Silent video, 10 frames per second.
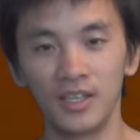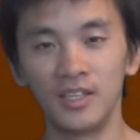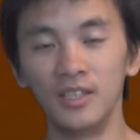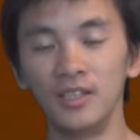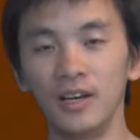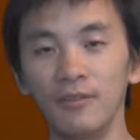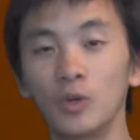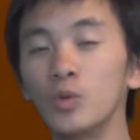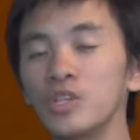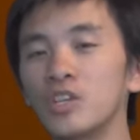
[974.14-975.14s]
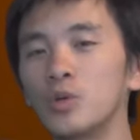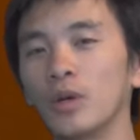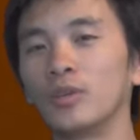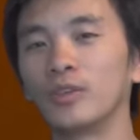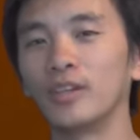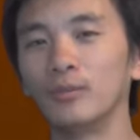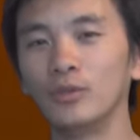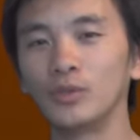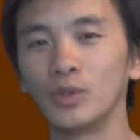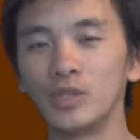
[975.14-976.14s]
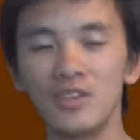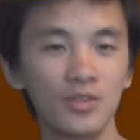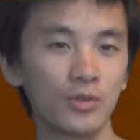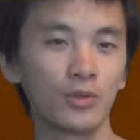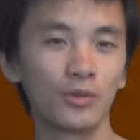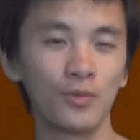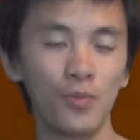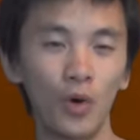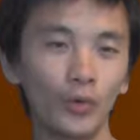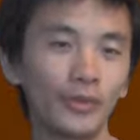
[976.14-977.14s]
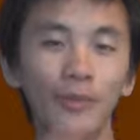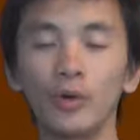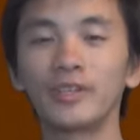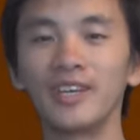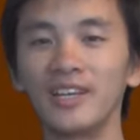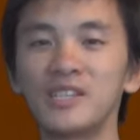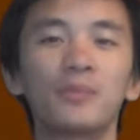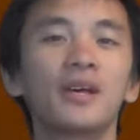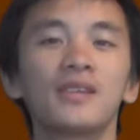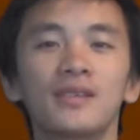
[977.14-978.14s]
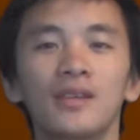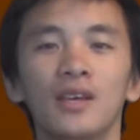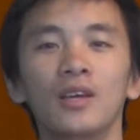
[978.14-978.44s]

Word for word: qui avait conjecturé notamment que si on prend n'importe quel espace